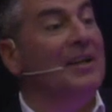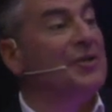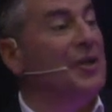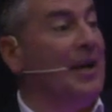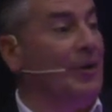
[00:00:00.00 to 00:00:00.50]

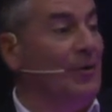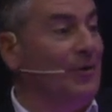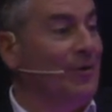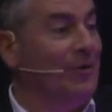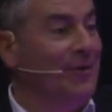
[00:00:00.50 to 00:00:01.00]
leggero,
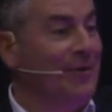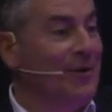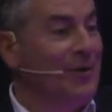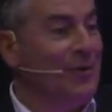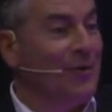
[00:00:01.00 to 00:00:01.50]

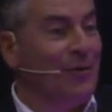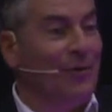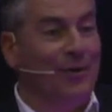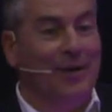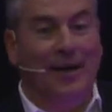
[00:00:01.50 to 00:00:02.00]

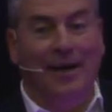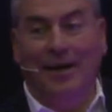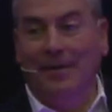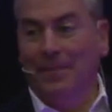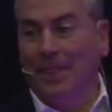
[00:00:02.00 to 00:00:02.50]
con
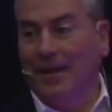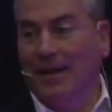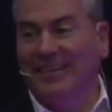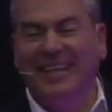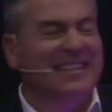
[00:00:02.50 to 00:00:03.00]
eh,
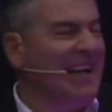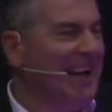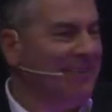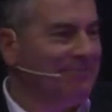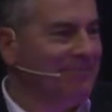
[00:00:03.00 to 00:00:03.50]
la
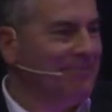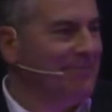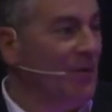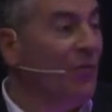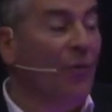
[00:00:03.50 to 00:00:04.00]
testa
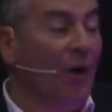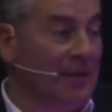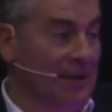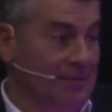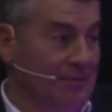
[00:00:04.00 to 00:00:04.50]

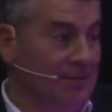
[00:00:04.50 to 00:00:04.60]
vuota,